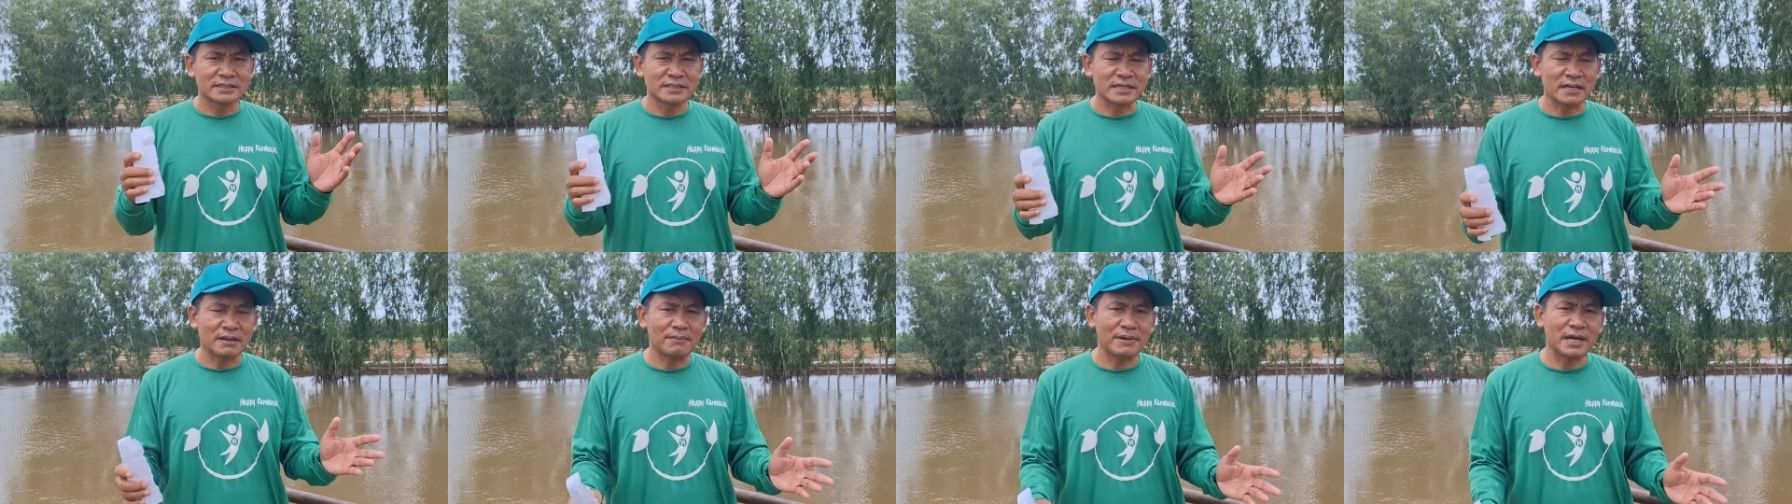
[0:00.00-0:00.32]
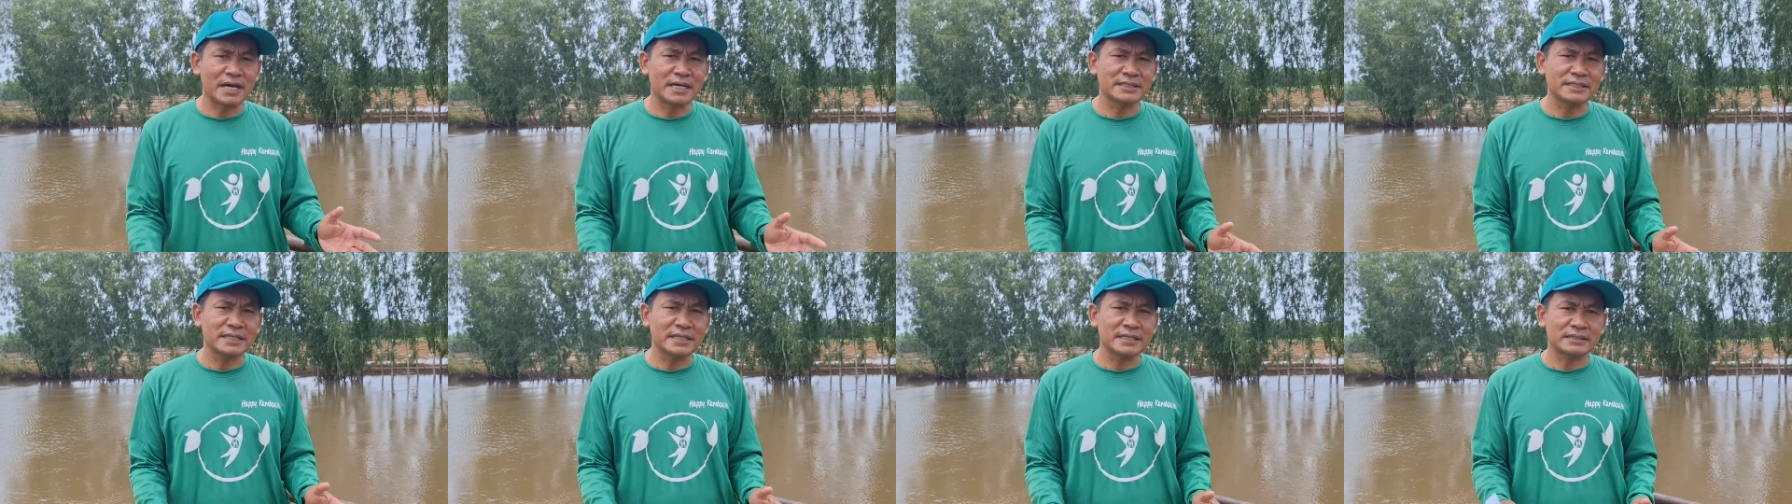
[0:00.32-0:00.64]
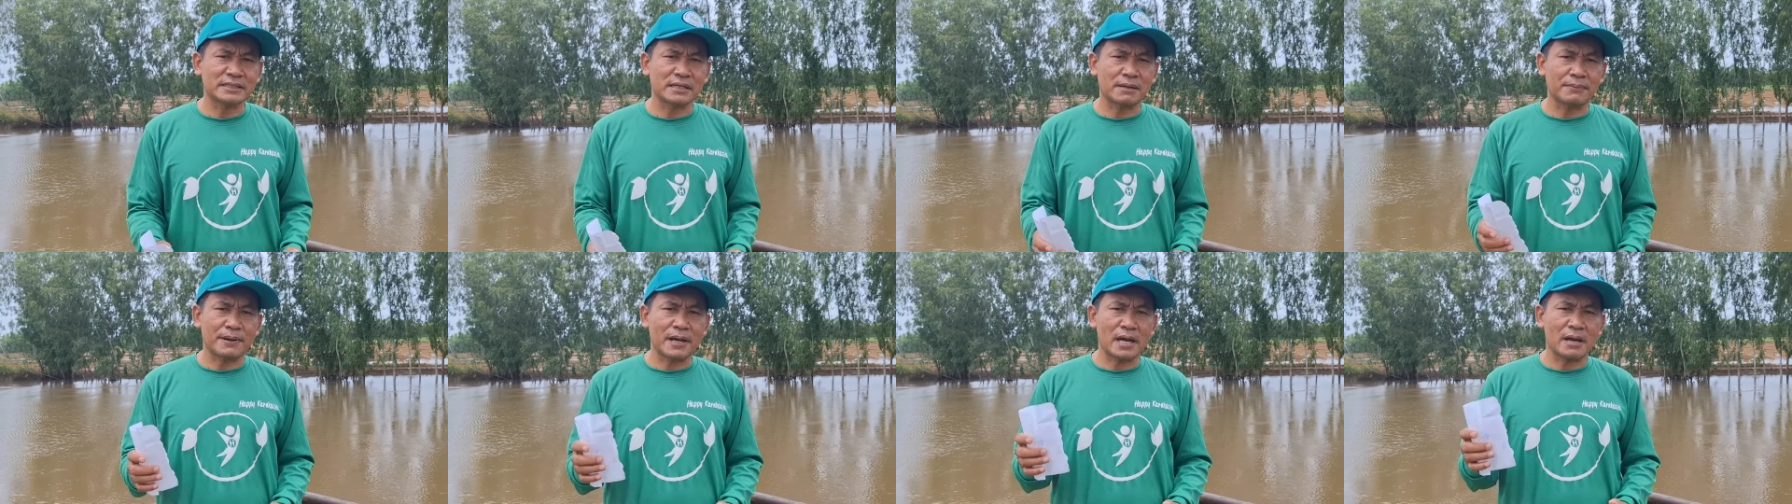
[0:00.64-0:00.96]
สมาชิก
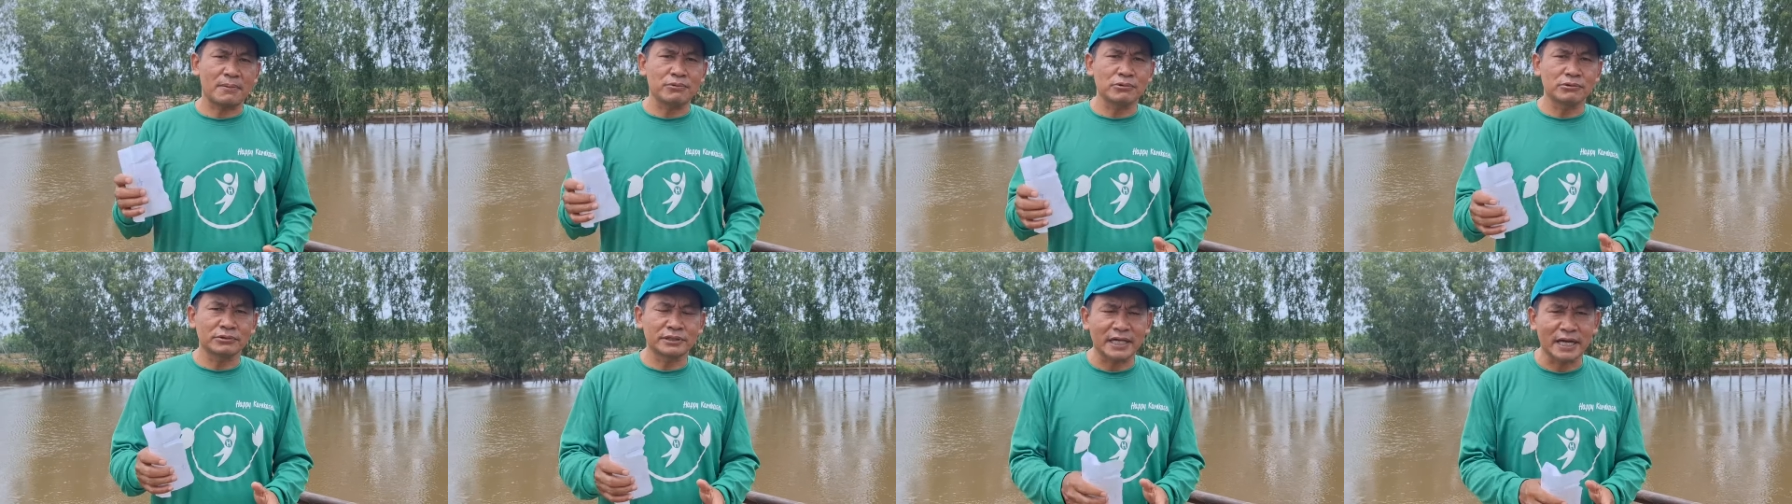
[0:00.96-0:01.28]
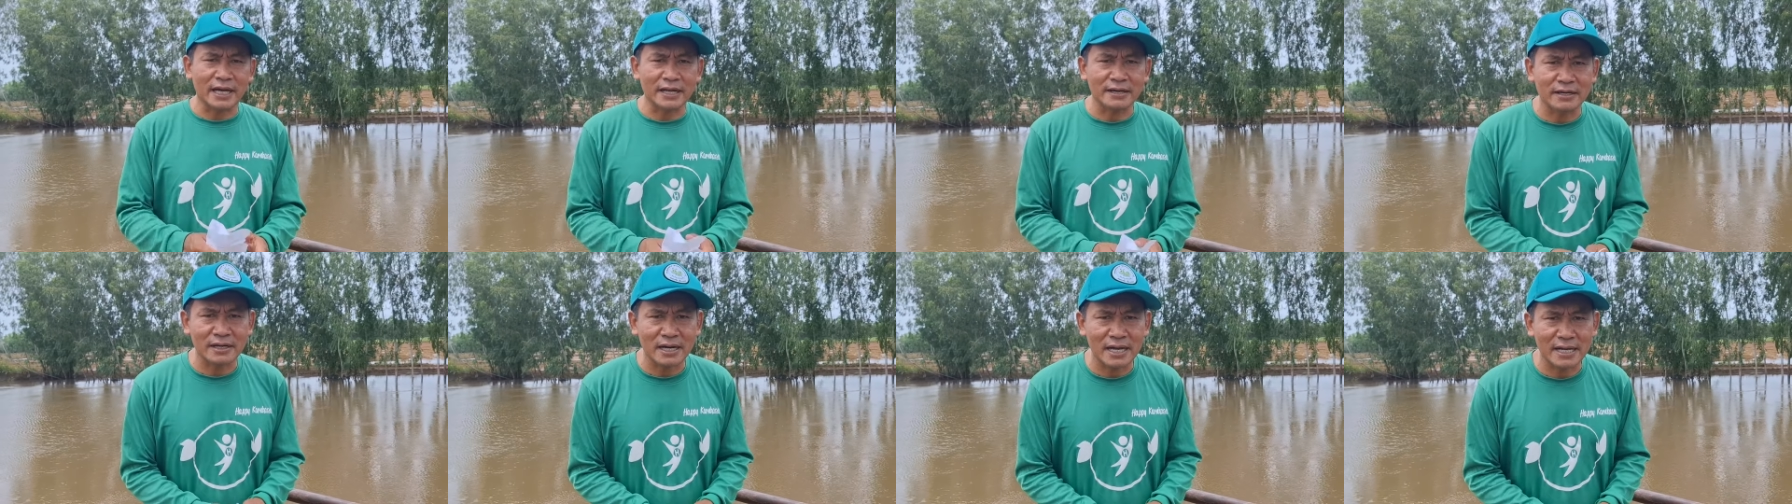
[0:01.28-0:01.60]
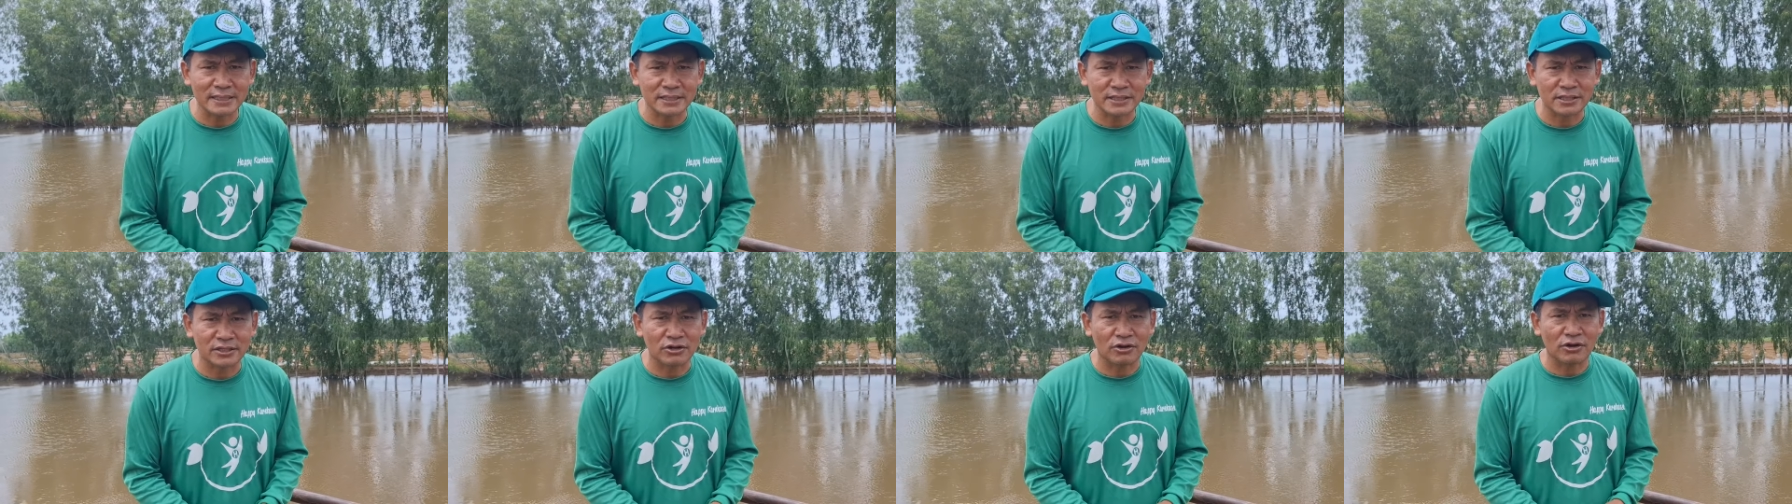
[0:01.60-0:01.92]
สภาผู้แทนรา
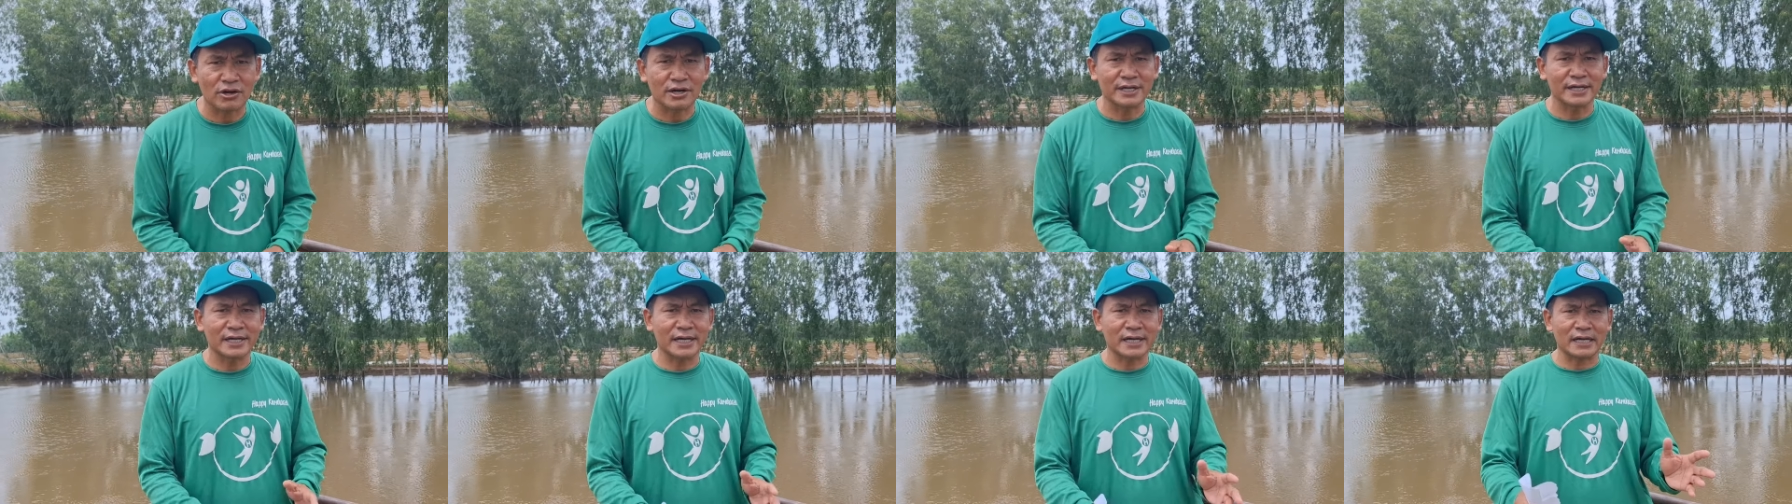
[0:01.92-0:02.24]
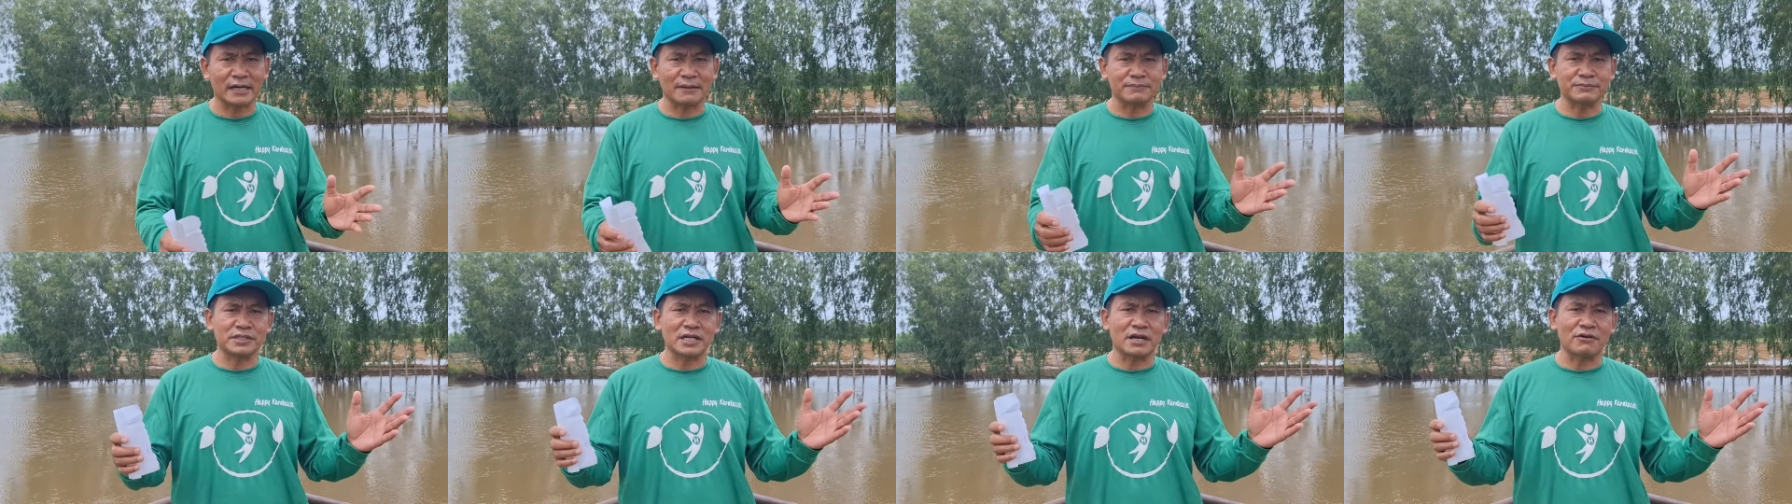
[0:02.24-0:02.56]
ษฎรนะครับ